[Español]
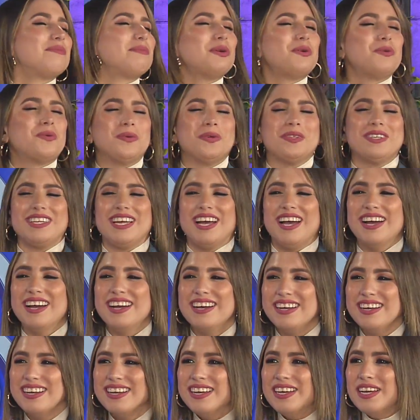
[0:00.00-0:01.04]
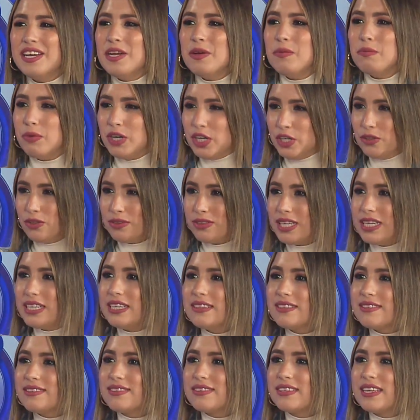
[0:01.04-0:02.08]
me gusta. Bueno,
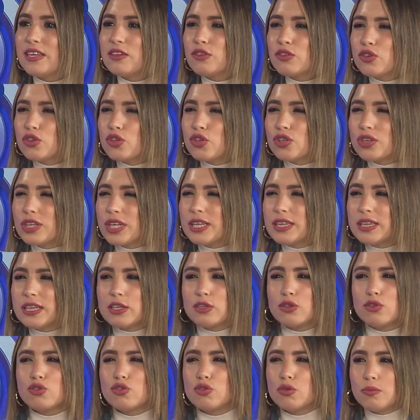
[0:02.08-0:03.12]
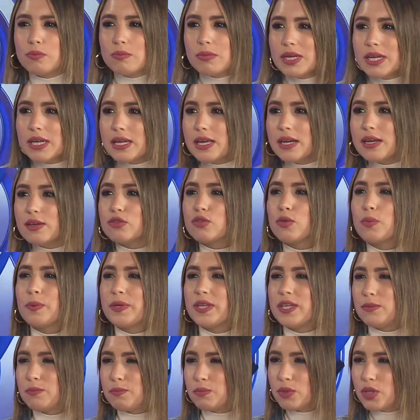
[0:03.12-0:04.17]
tienes 138 mil
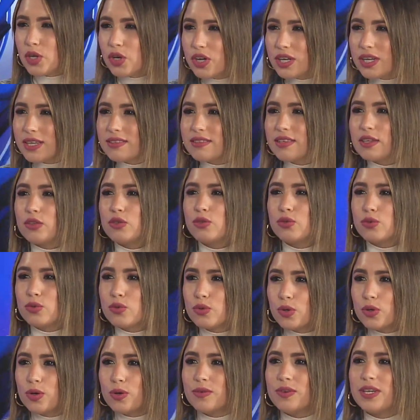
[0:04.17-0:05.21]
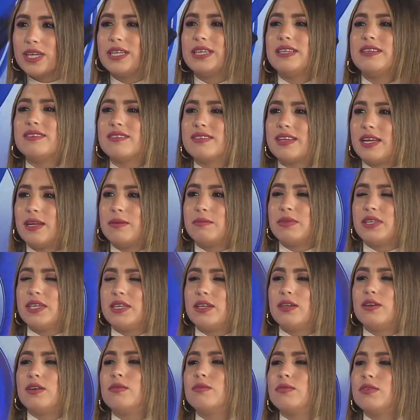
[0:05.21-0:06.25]
suscriptores en YouTube, en Instagram
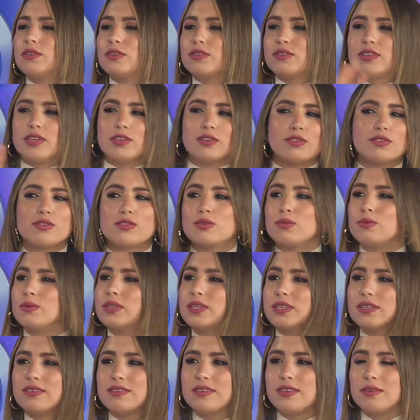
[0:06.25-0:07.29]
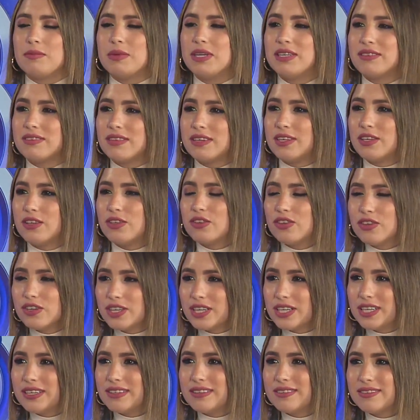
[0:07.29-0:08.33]
tienes como 256 mil
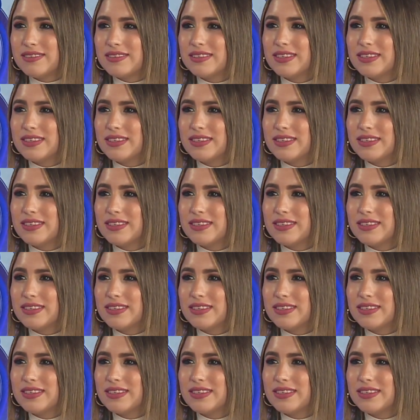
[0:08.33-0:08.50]
seguidores.